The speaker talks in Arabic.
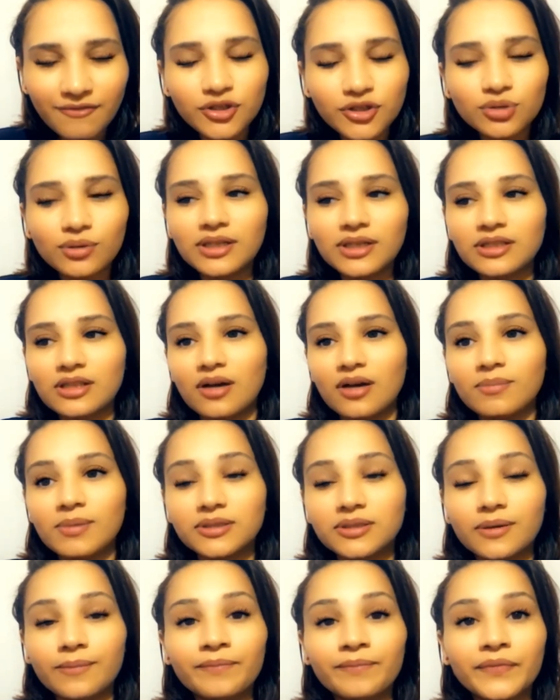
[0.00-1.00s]
كان في شويه
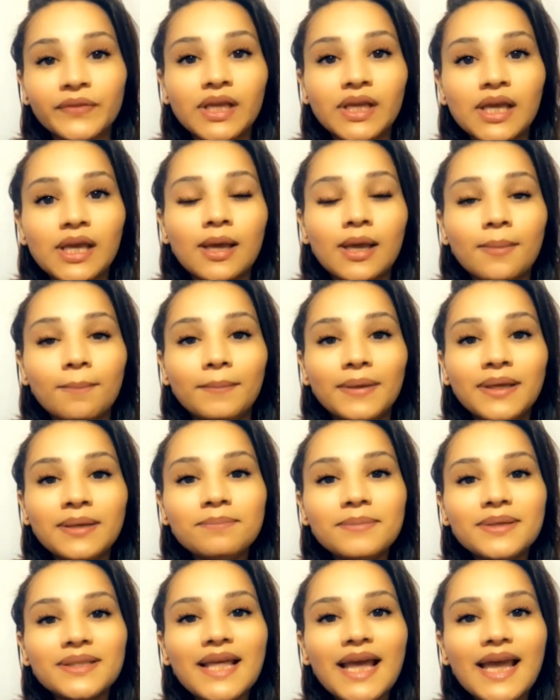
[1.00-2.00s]
لخبطه
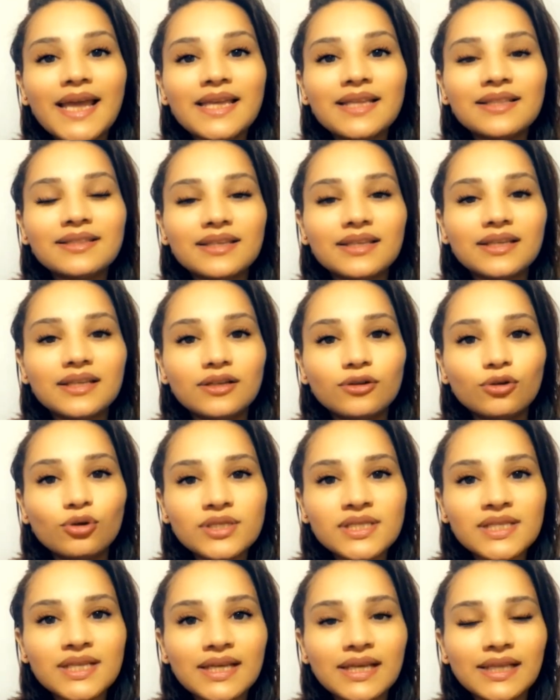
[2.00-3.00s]
من بداية
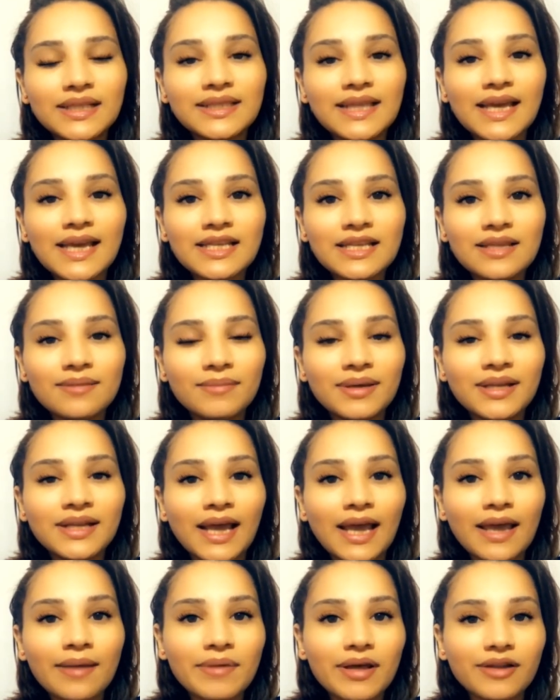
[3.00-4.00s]
الجزء
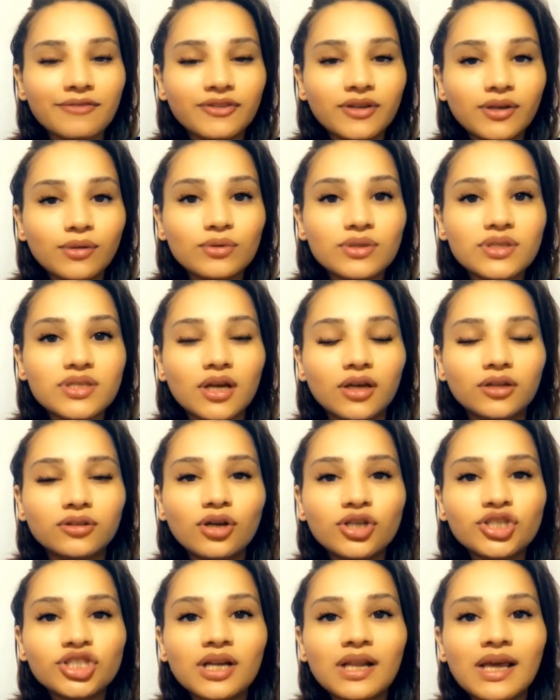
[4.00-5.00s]
الثاني من عام
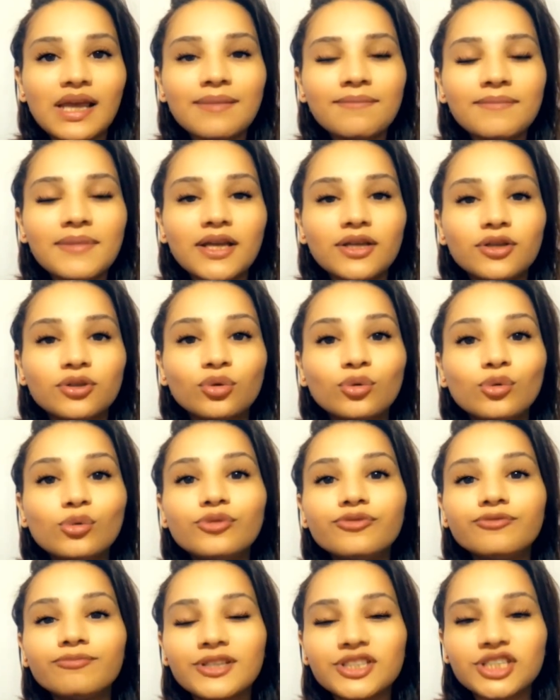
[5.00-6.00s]
2019 هيبدأ
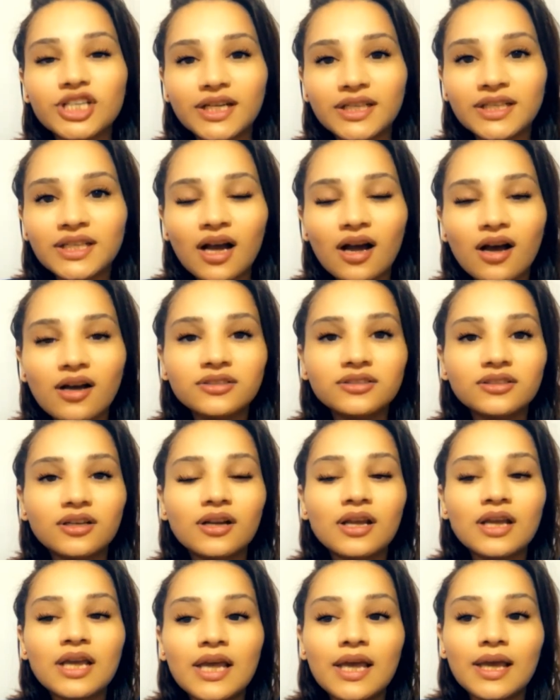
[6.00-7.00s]
يدخلوا في
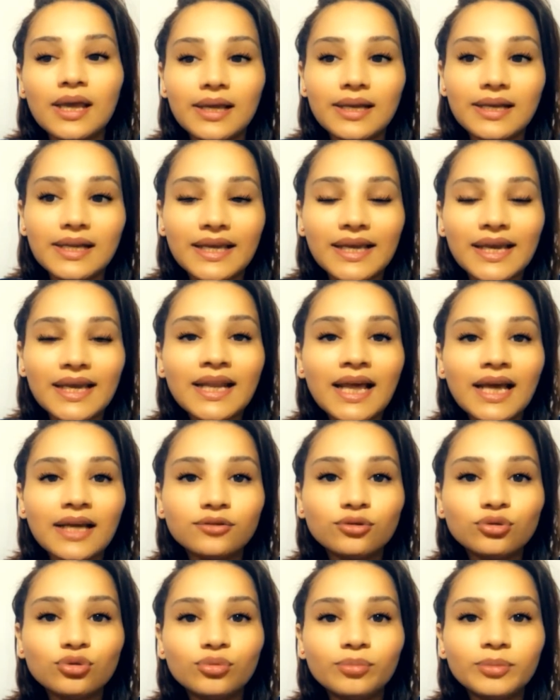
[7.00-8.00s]
مشاريع أكتر اللي
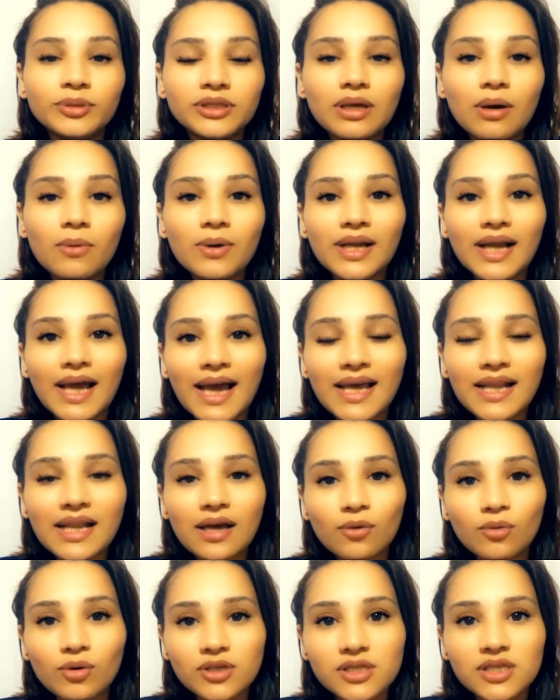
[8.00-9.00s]
كان عنده
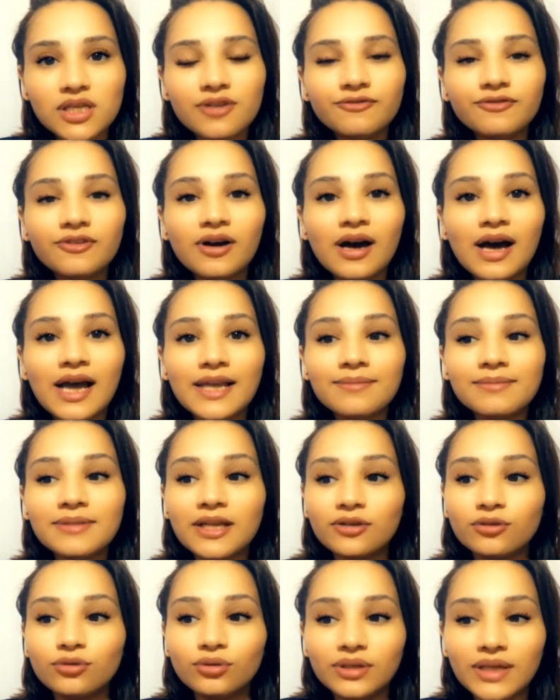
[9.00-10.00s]
بيدور على وظيفة
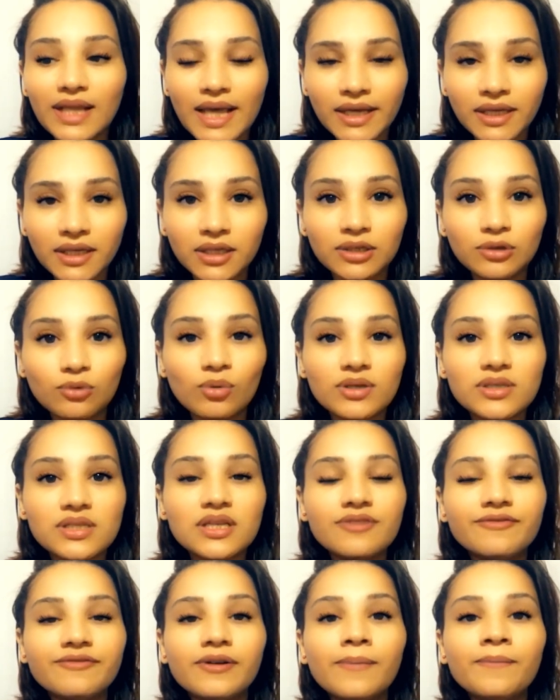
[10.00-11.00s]
هيبدأ إنه يلاقي
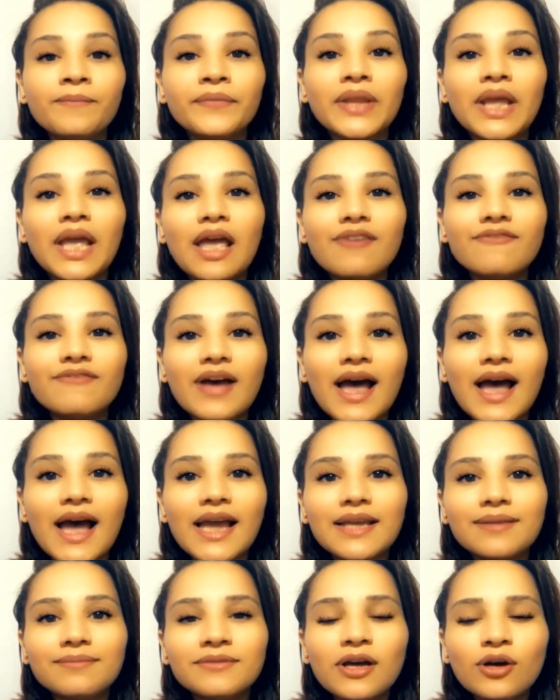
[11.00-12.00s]
الوظيفة
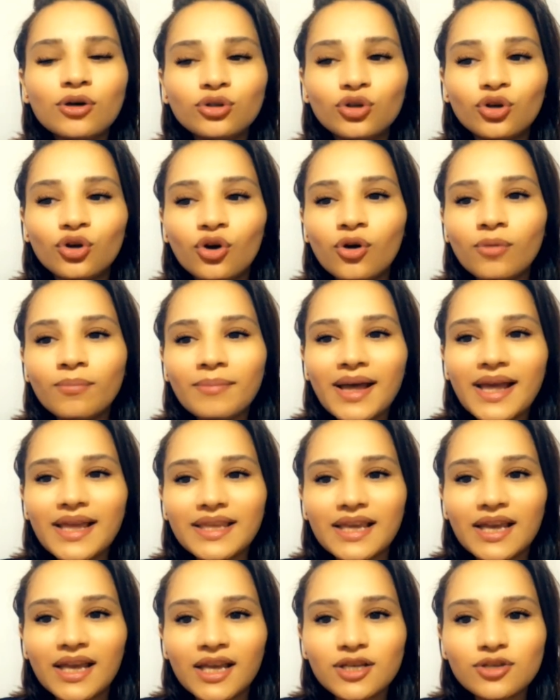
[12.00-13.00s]
فهيبدأوا إن
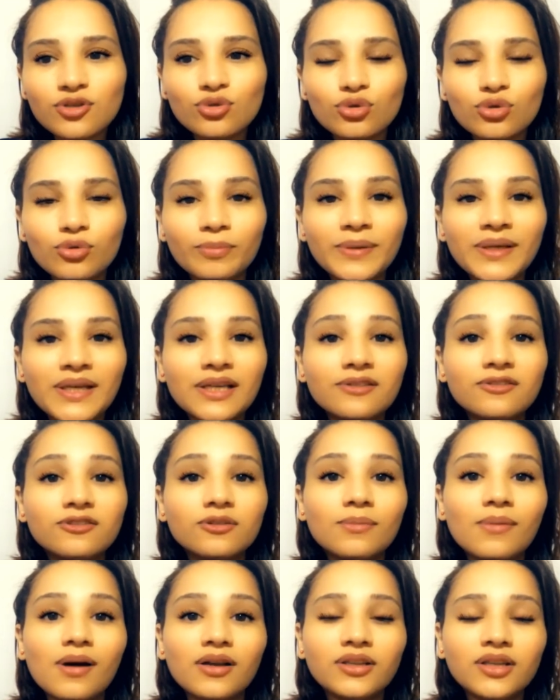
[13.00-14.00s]
هما يحسوا
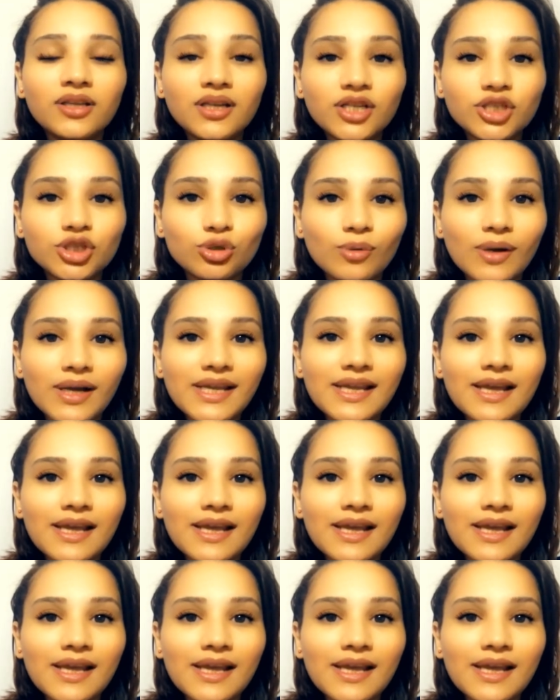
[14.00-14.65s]
بالطمأنينة